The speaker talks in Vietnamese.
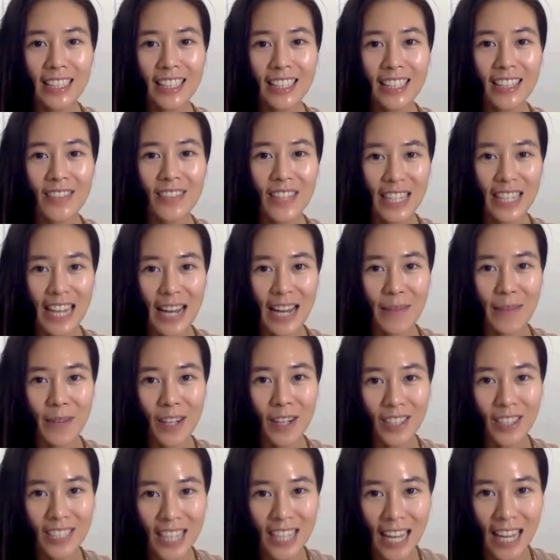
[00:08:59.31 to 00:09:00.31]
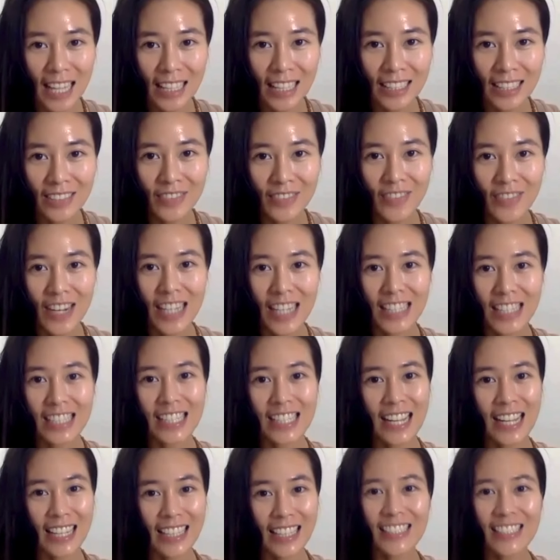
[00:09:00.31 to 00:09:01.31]
thi Việt Nam Got Talent và
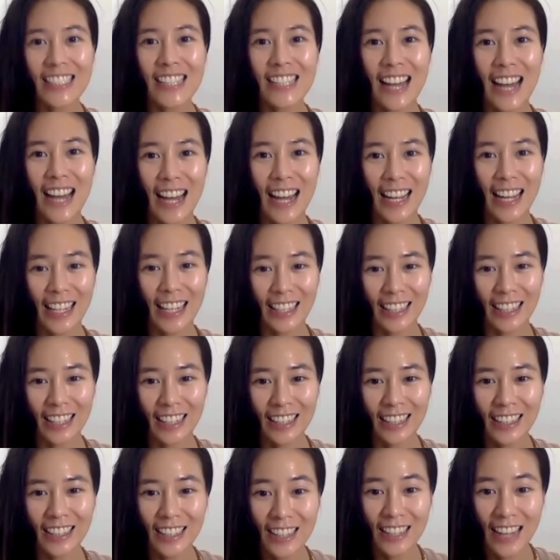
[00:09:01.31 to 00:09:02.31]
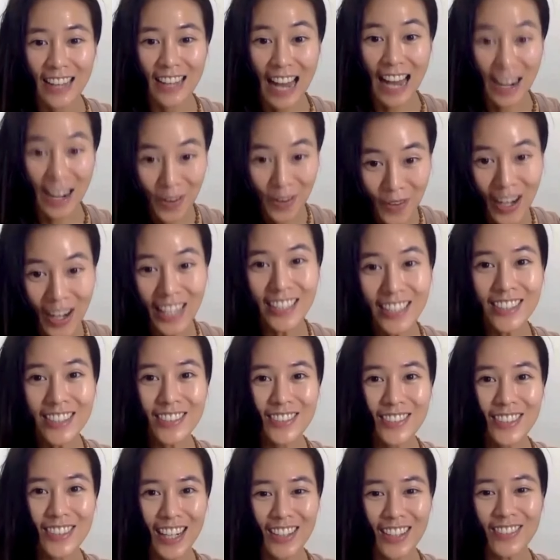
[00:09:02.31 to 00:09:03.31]
giành giải à, Á quân
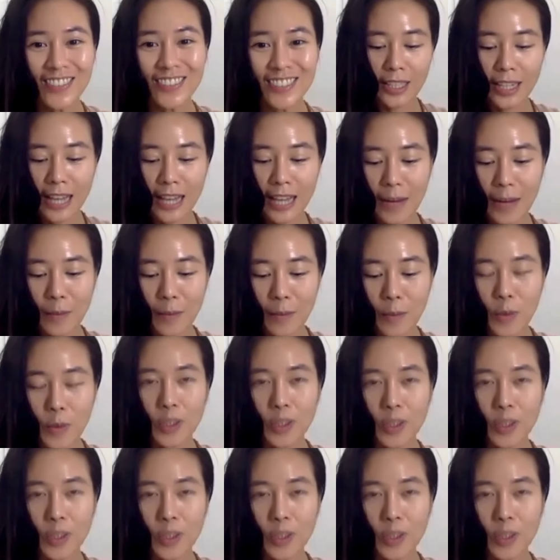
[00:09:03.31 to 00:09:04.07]
đúng không? Là một